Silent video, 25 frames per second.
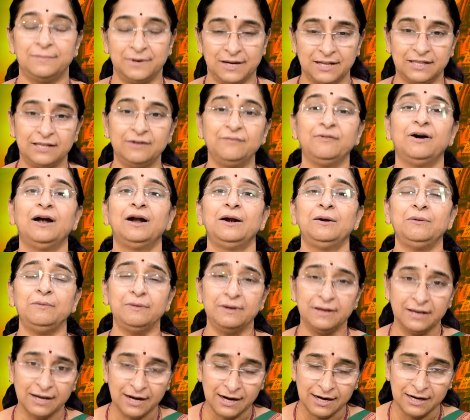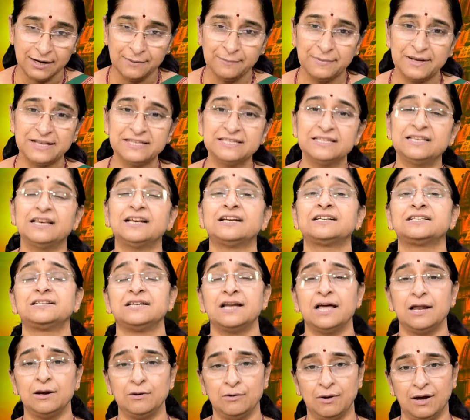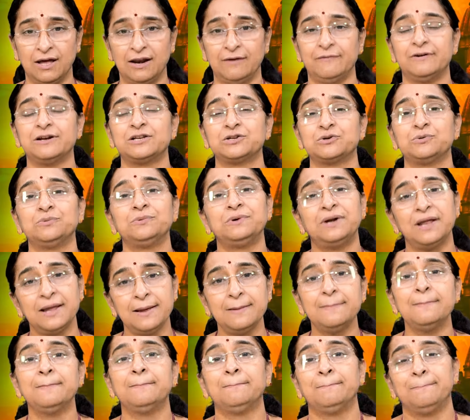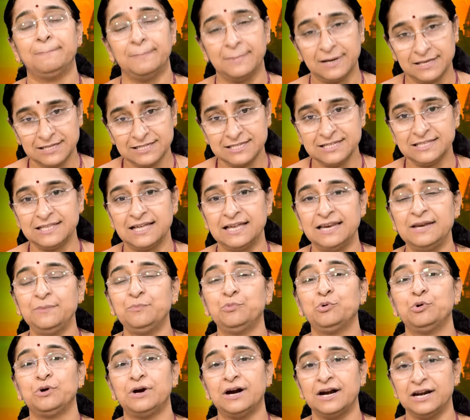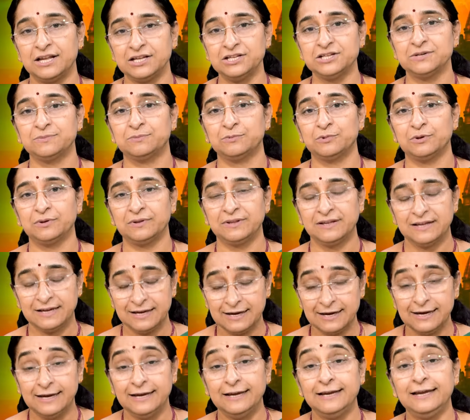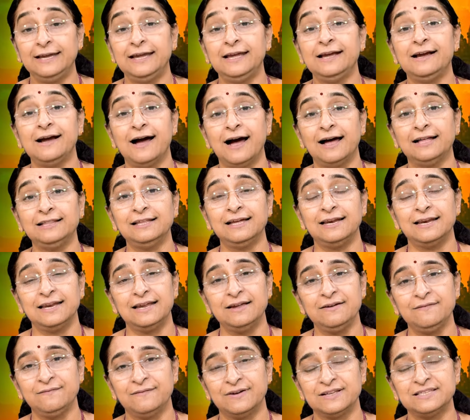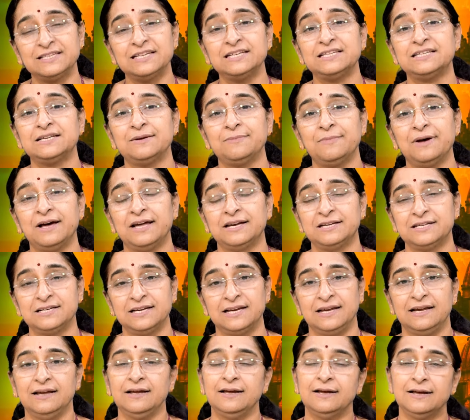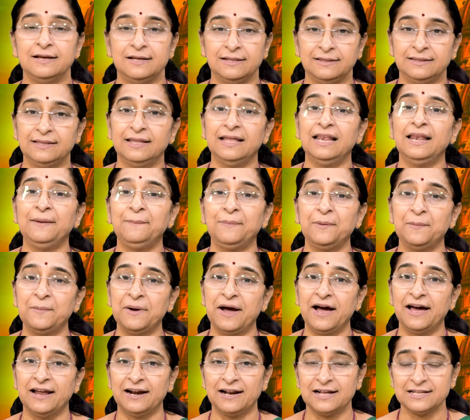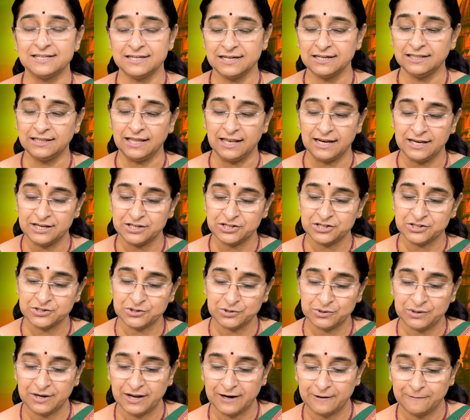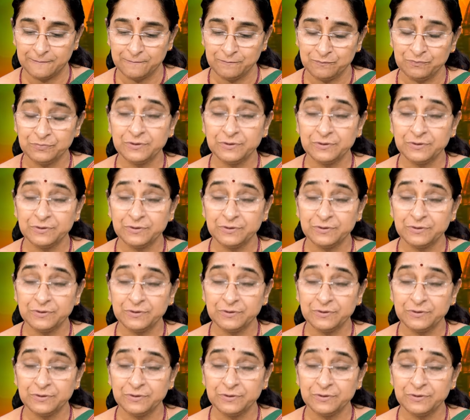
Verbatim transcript: ప్రతి వాళ్ళు ఇలాంటి మంచి లక్షణాలు అలవర్చుకుంటే మంచిదని పురాణం చెప్తోంది ఈ గాథని వశిష్ఠ మహర్షి దిలీప మహారాజుకి తెలియజేస్తున్నారు